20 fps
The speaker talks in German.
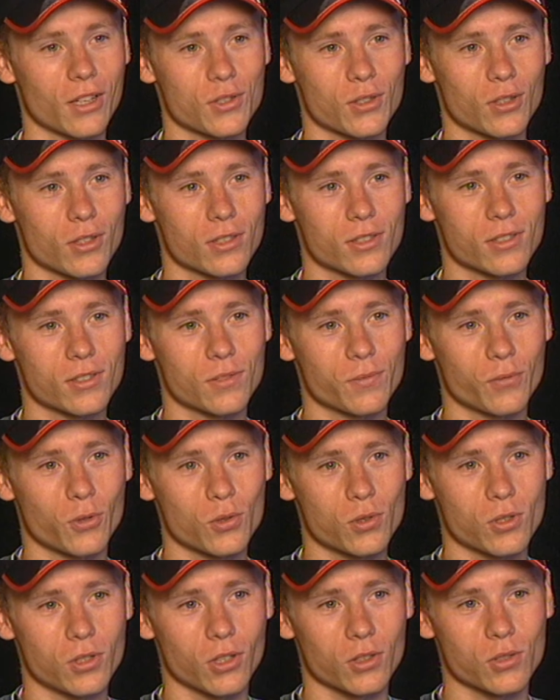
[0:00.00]
also das
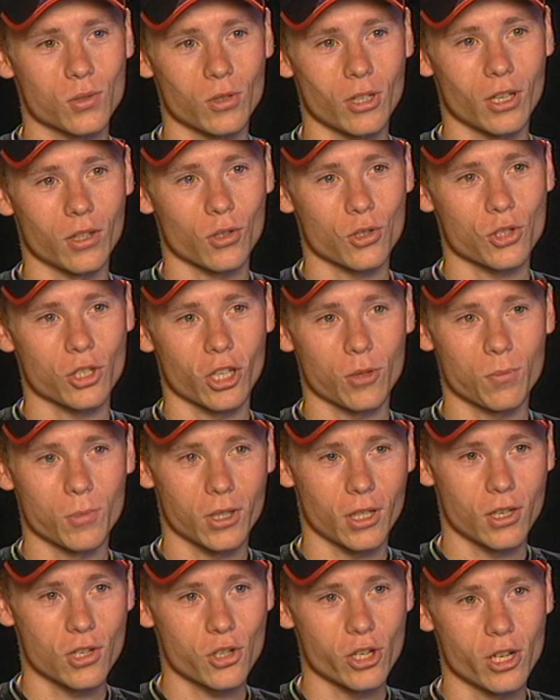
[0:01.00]
funktioniert so nicht in der Stadt
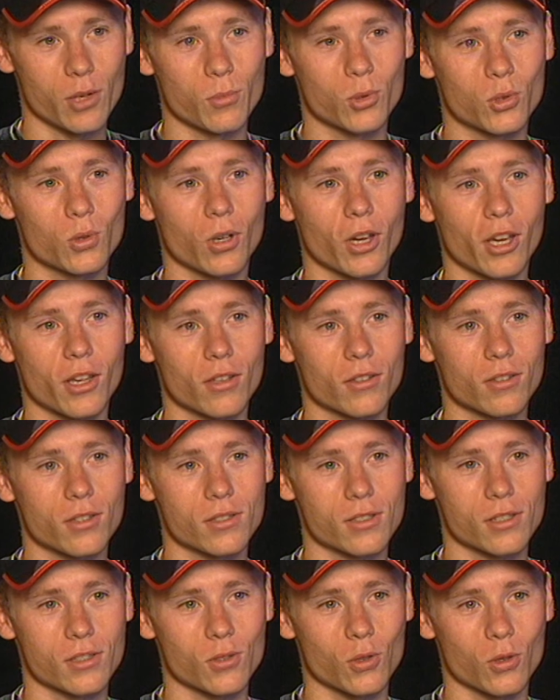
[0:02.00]
mit den schnellen Motorrädern,
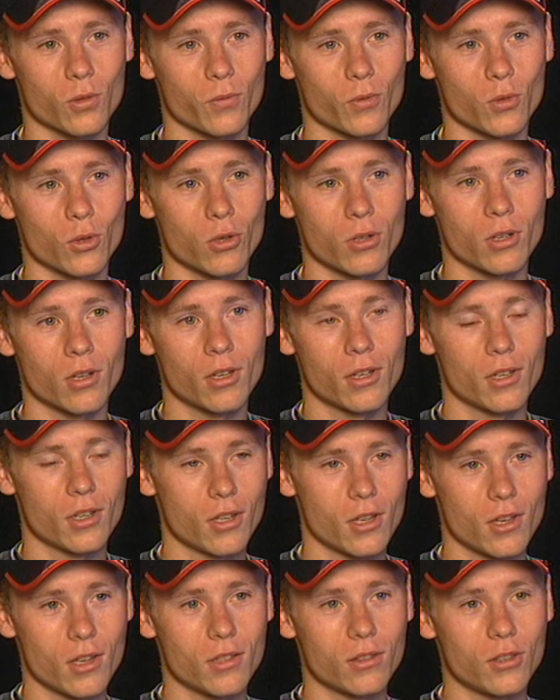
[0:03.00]
das ist irgendwo
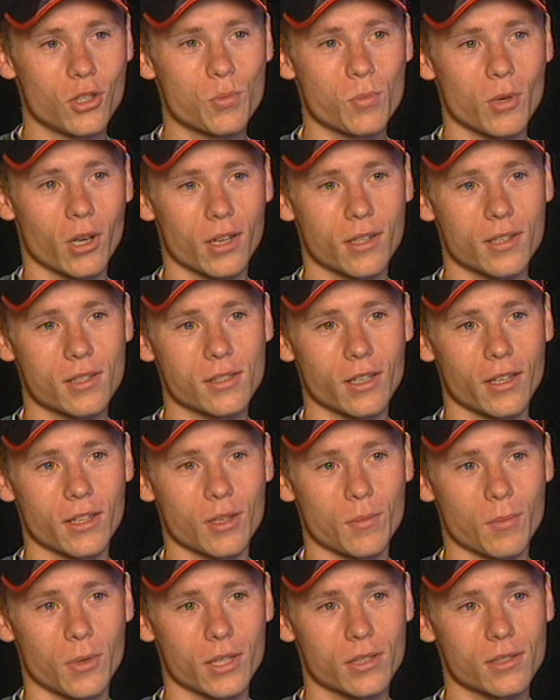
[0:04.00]
nicht mehr ganz
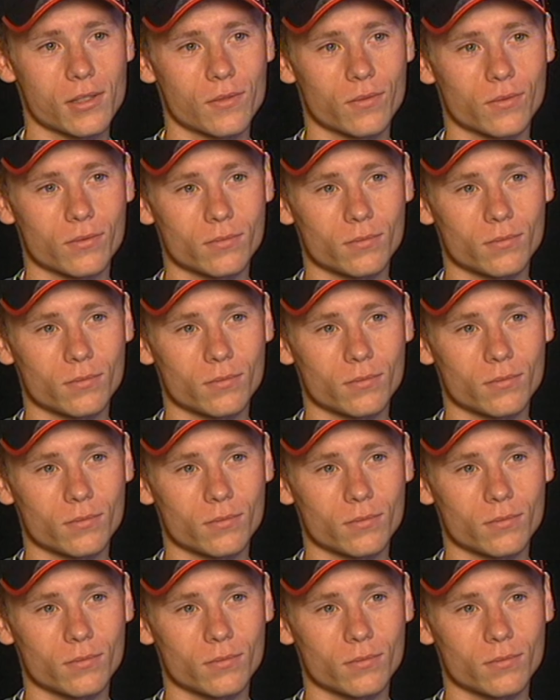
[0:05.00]
zeitgemäß.